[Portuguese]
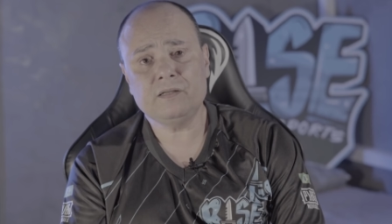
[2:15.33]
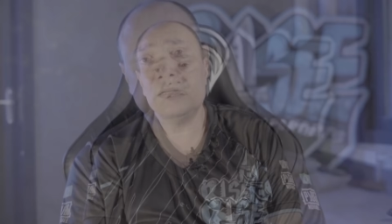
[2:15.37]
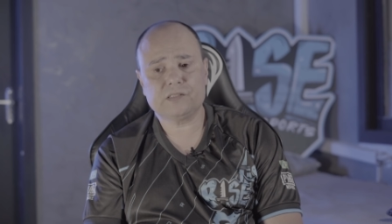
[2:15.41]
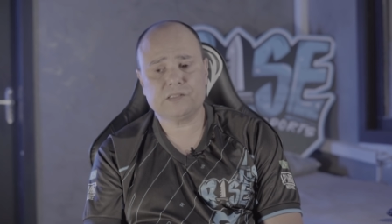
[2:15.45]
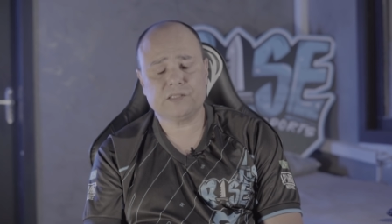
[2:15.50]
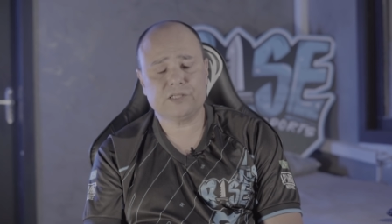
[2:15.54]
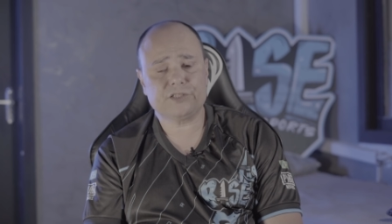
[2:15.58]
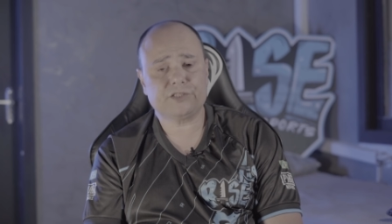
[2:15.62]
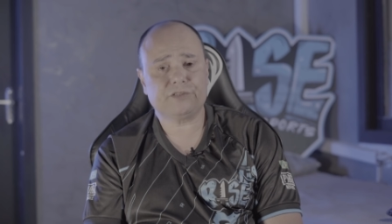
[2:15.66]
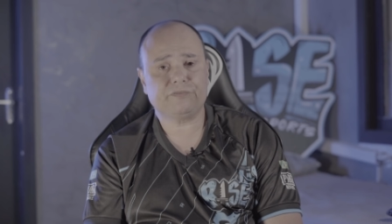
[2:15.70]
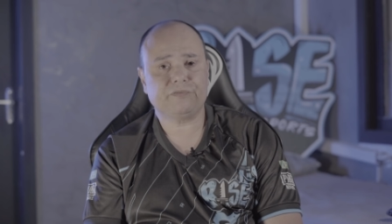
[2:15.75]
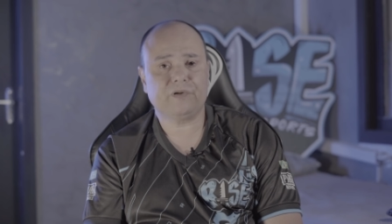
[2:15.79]

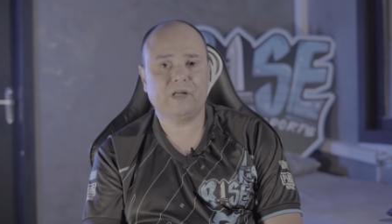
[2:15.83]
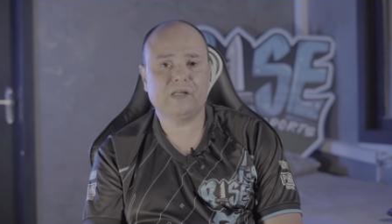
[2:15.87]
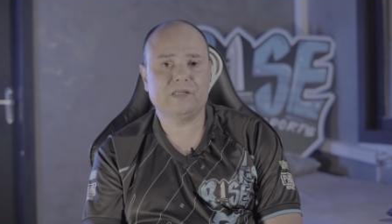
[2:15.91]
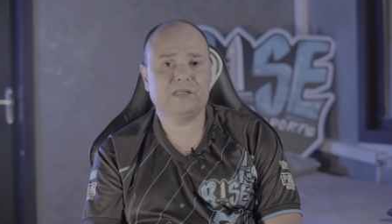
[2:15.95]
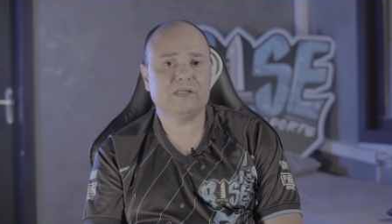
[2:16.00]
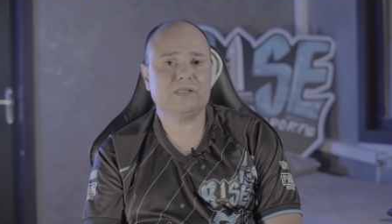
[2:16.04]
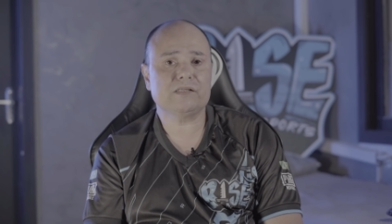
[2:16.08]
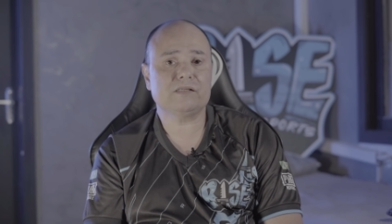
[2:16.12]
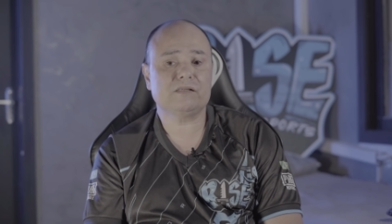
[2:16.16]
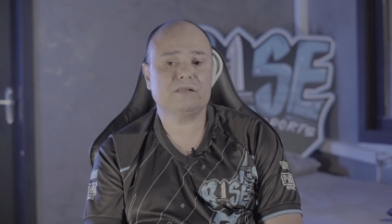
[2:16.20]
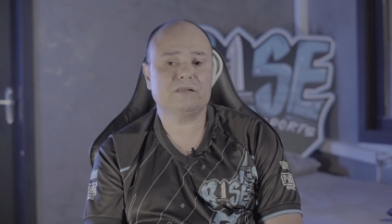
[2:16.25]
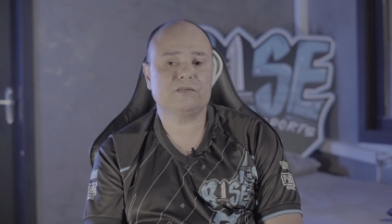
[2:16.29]
esteja
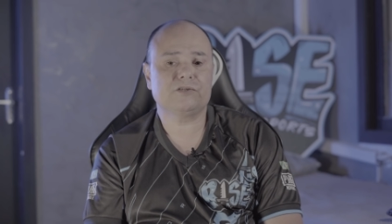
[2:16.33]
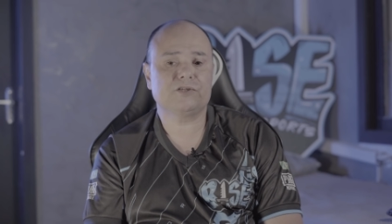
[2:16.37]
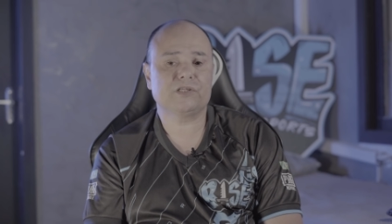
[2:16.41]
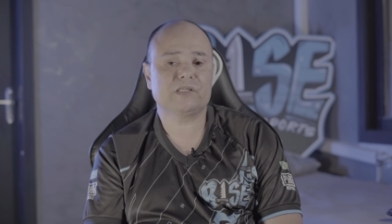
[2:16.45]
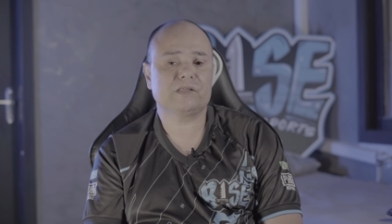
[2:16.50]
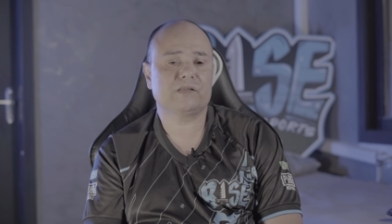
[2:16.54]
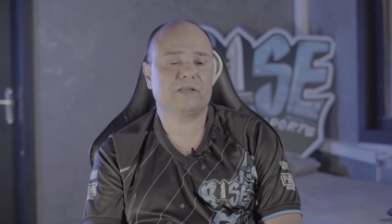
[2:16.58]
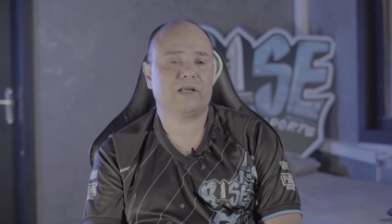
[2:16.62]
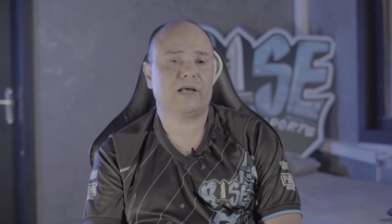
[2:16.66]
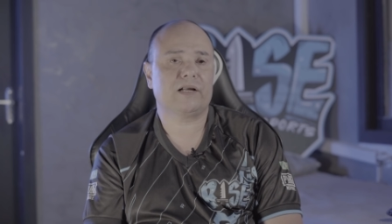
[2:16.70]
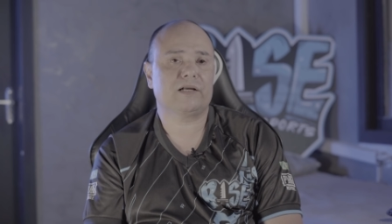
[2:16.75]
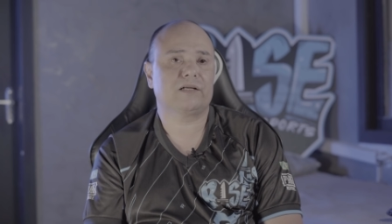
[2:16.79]
feliz de
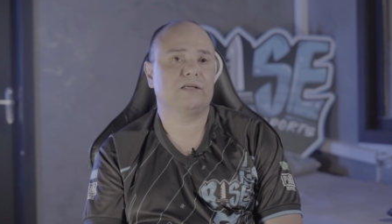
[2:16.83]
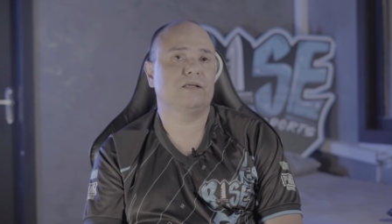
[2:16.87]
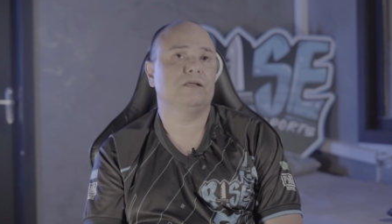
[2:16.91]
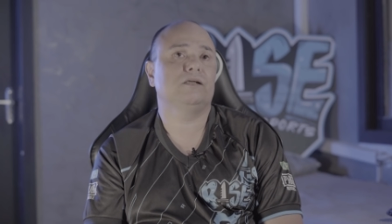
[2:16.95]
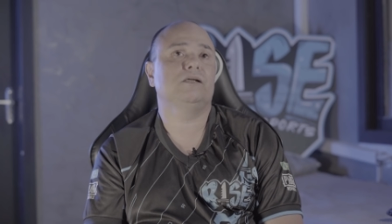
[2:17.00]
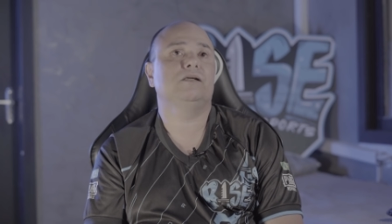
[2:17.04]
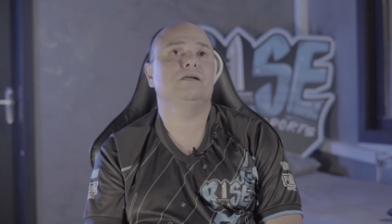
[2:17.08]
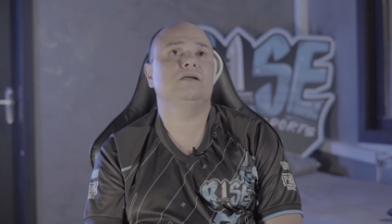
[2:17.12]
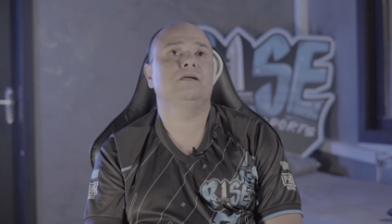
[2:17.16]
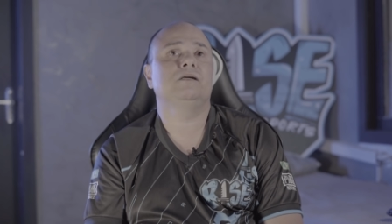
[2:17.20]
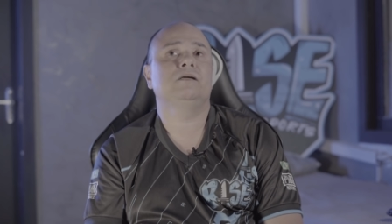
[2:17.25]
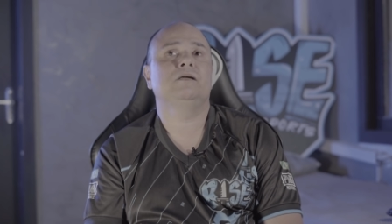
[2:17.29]
estar aqui,